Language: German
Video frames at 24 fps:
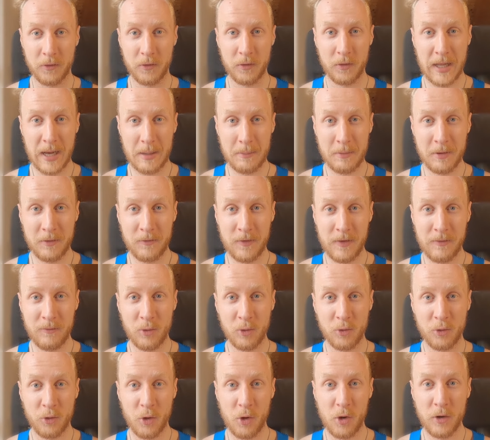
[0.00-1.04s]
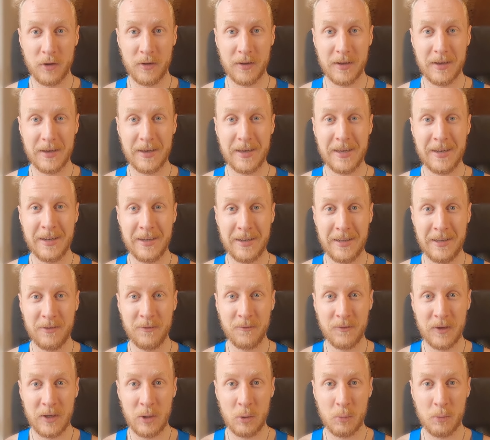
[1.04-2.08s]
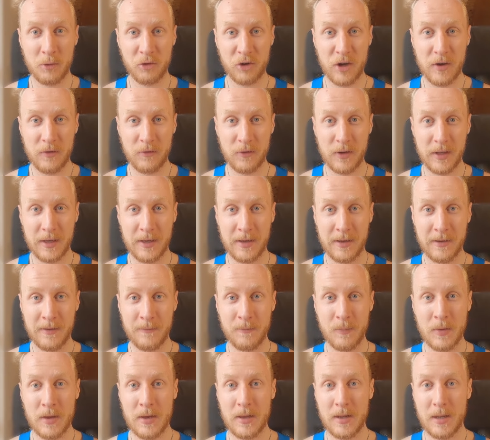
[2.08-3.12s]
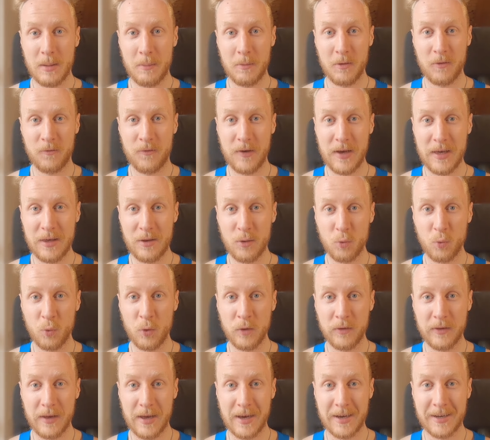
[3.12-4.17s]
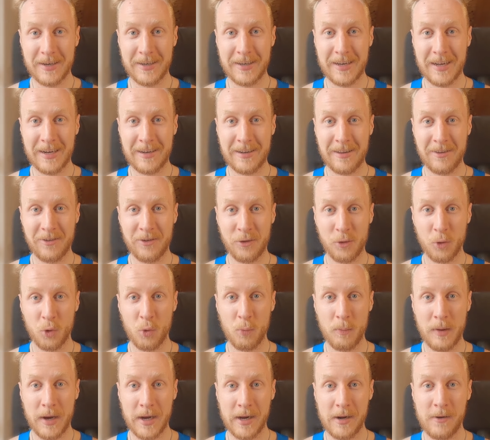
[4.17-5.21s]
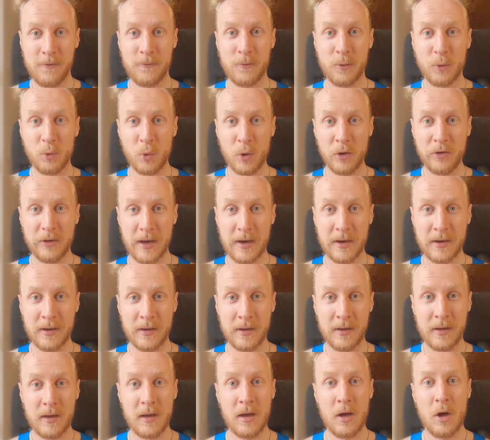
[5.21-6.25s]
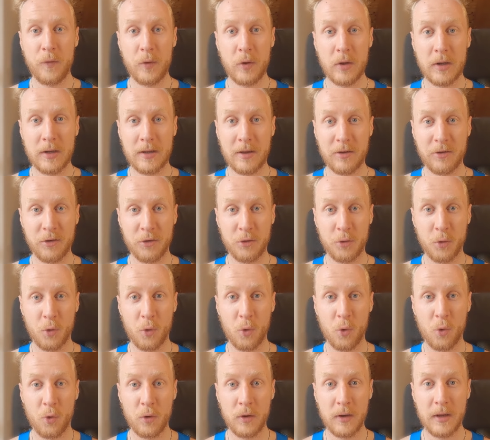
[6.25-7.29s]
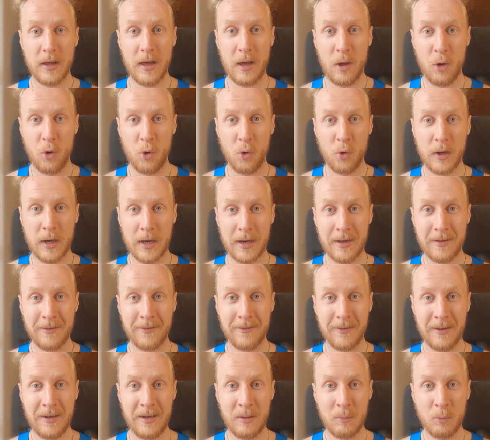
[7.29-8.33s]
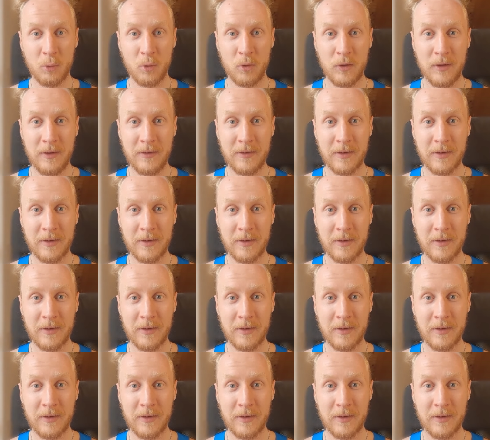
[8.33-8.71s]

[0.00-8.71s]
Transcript: Und damit werden wir uns heute in diesem Video beschäftigen, nämlich welche Ursachen dein Testosteronmangel verursachen und wie du dein Testosteron erhöhen kannst, indem du